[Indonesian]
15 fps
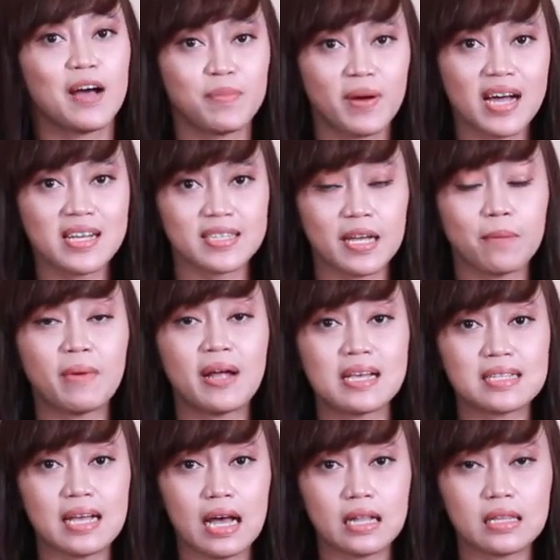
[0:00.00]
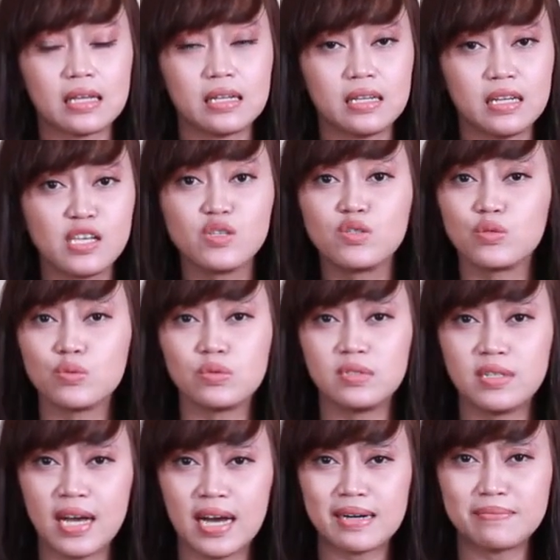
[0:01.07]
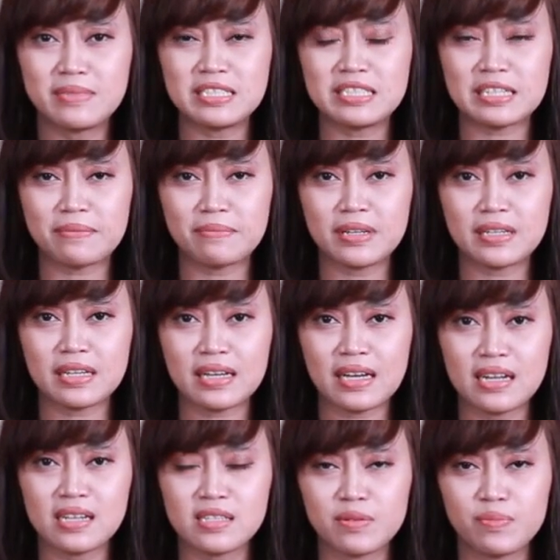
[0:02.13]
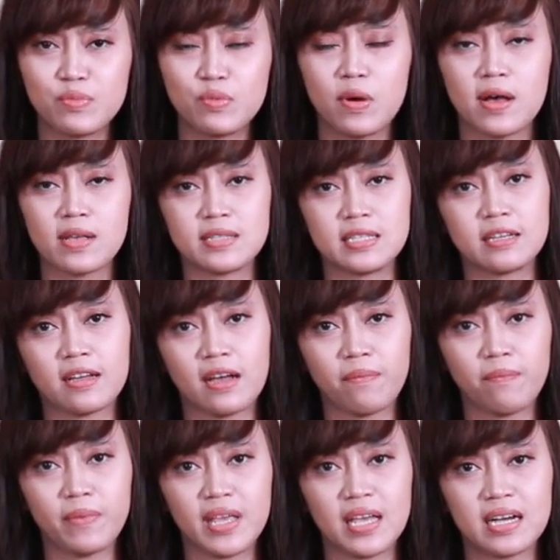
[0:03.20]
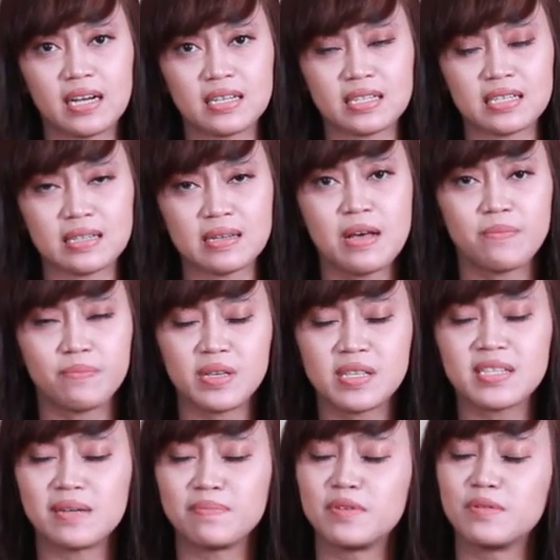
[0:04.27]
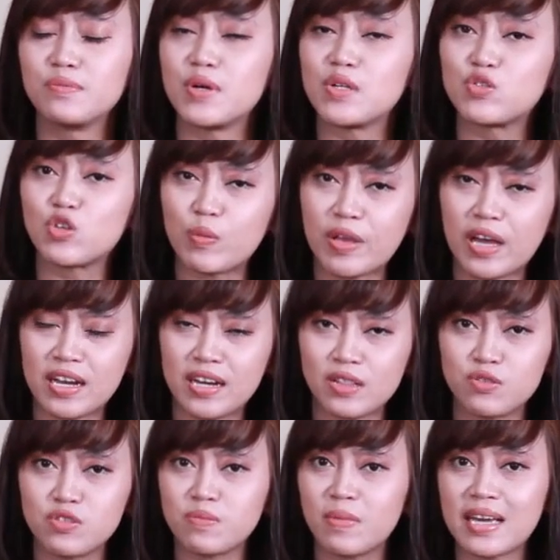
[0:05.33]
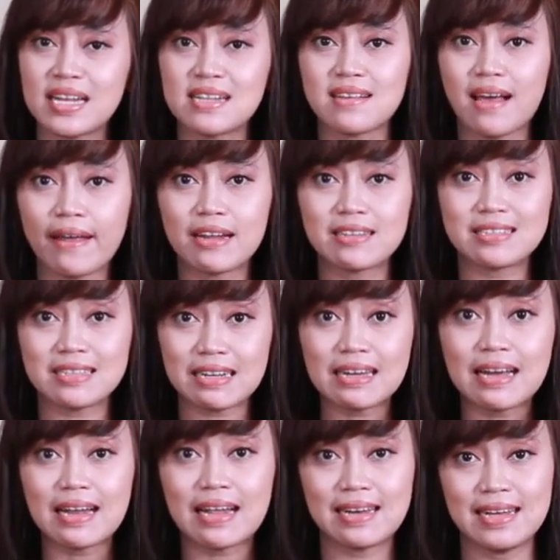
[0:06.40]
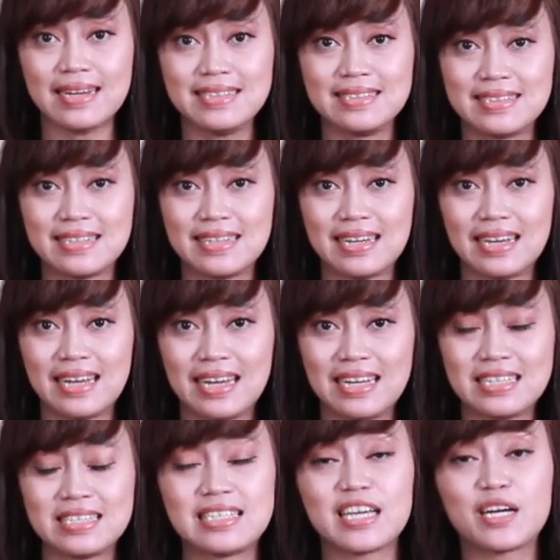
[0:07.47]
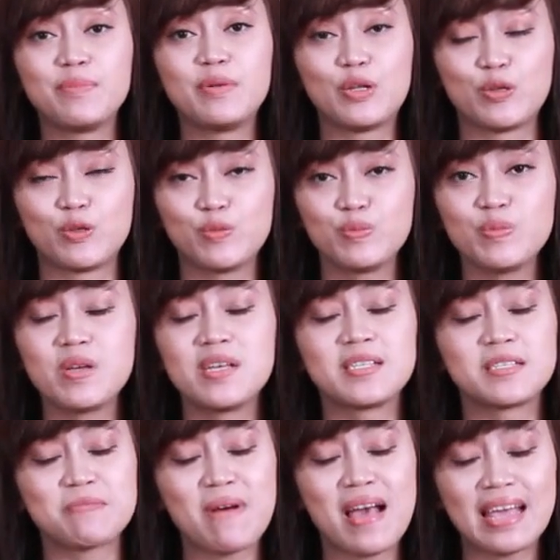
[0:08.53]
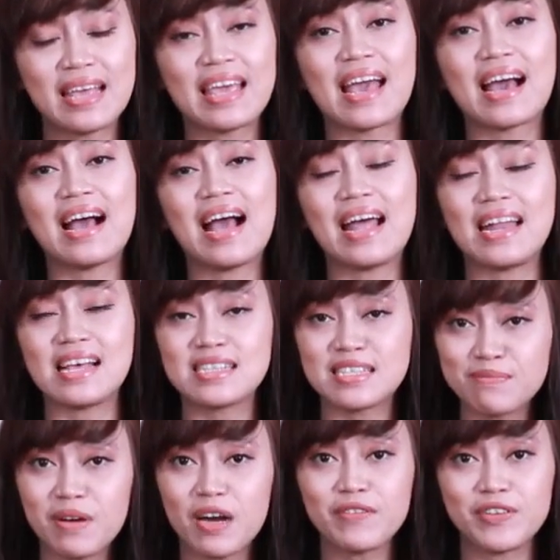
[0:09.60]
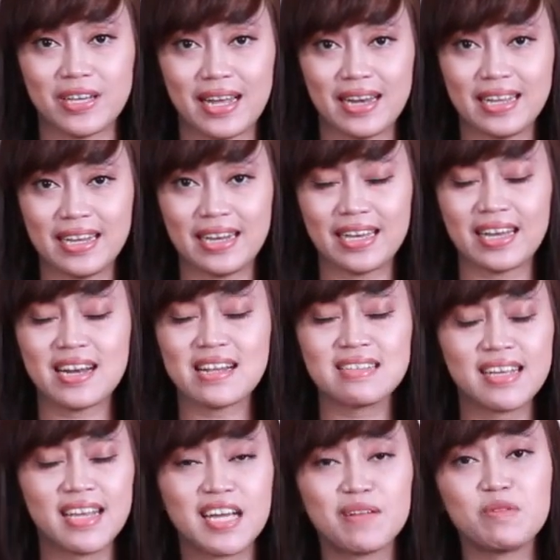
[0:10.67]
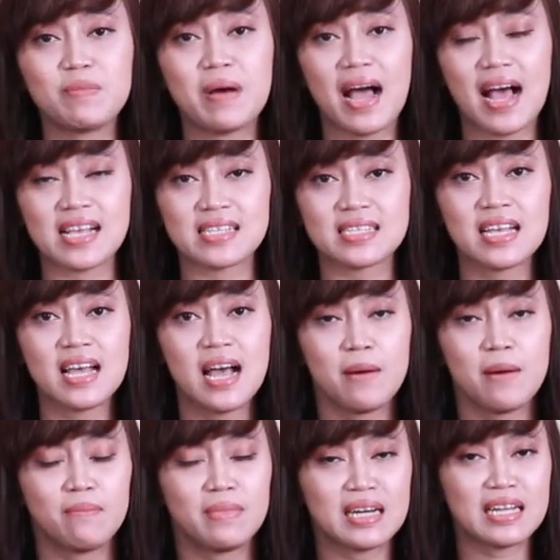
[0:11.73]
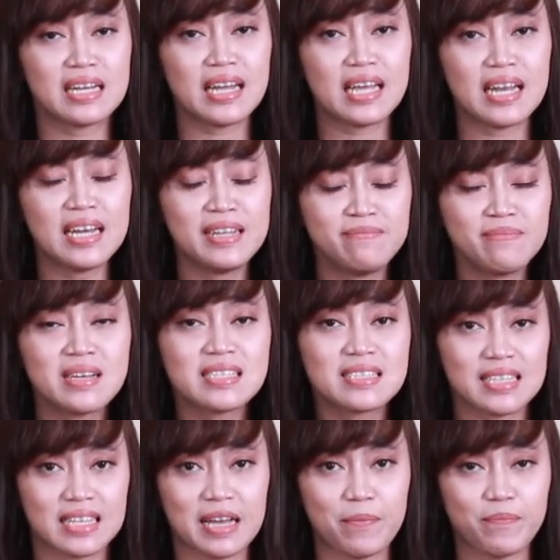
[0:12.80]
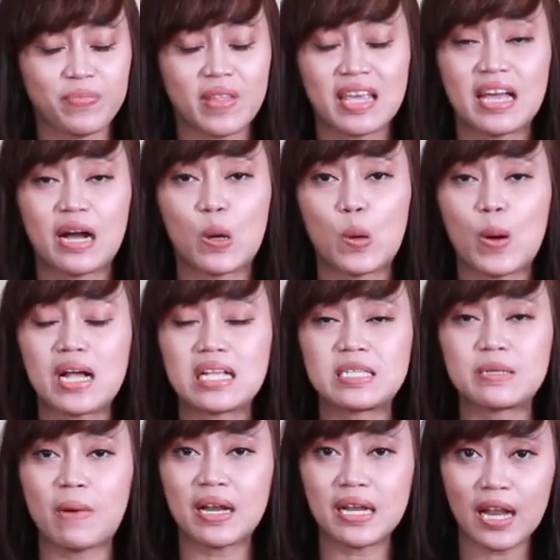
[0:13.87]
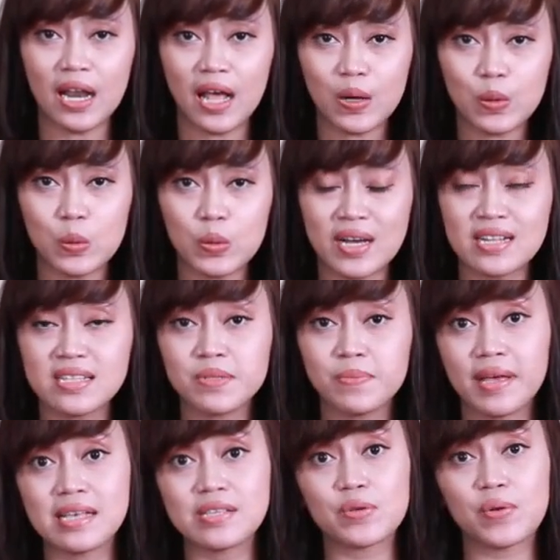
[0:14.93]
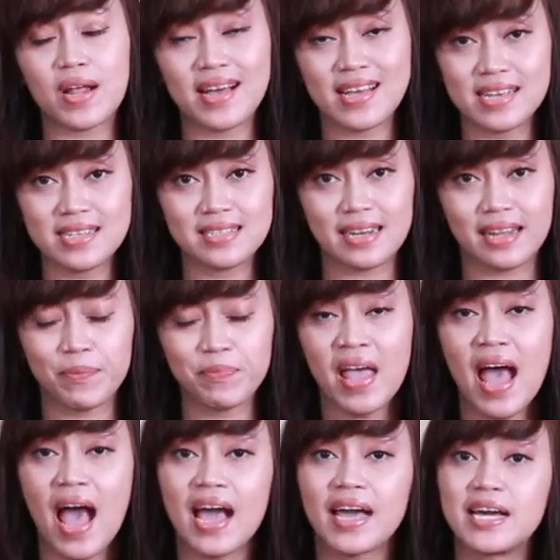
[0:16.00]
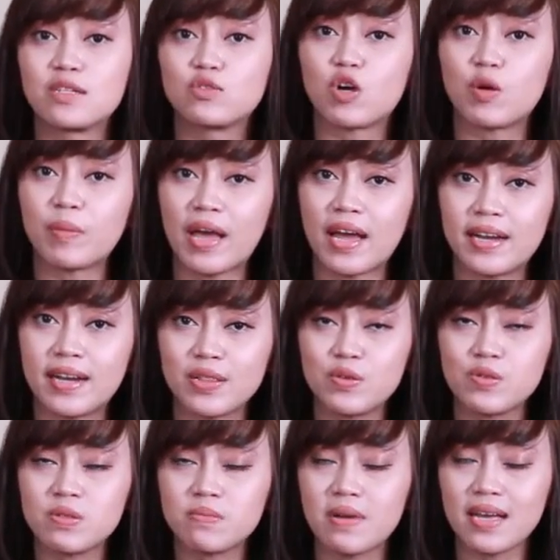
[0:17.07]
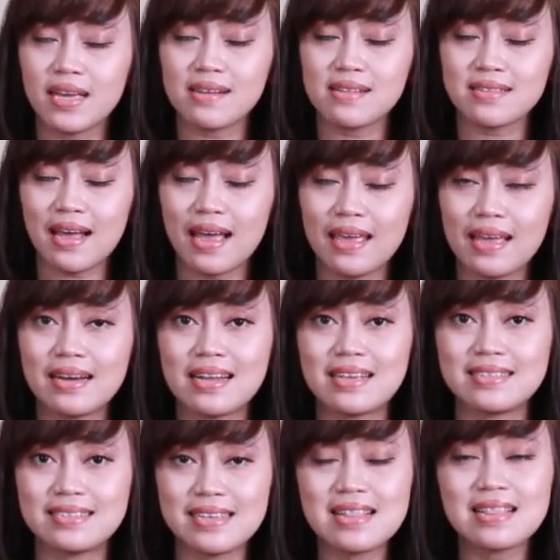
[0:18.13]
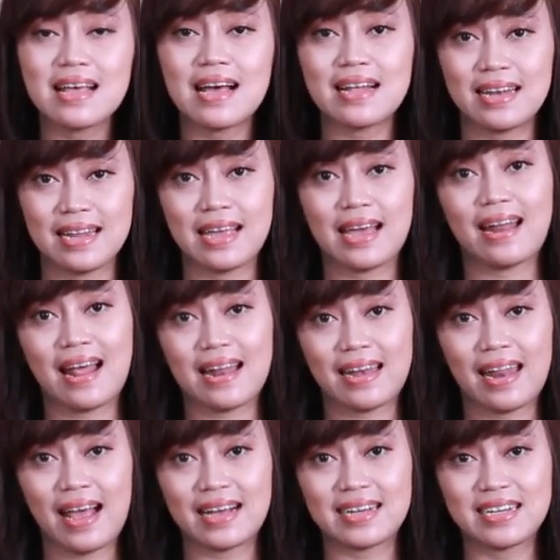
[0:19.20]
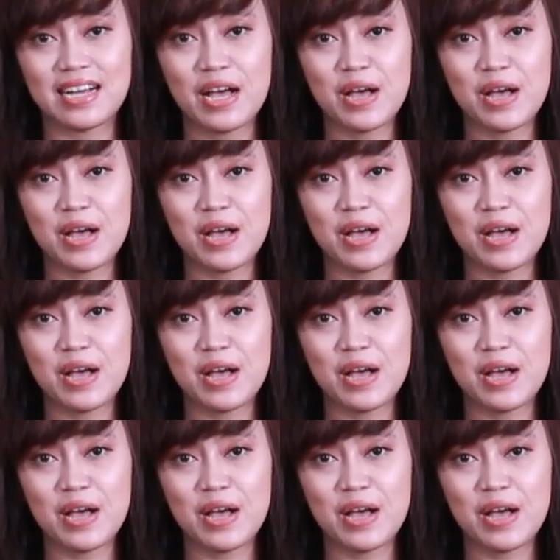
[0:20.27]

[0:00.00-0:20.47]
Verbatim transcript: apakah sikap Anda saat ini sudah mencerminkan sebuah sikap yang bisa membuat suami Anda itu semakin sayang dan cinta dengan Anda? Jika belum, sebaiknya Anda simak video kali ini karena saya akan membahas mengenai 5 sikap yang wajib Anda lakukan sebagai seorang istri agar suami Anda itu semakin sayang dan cinta dengan Anda.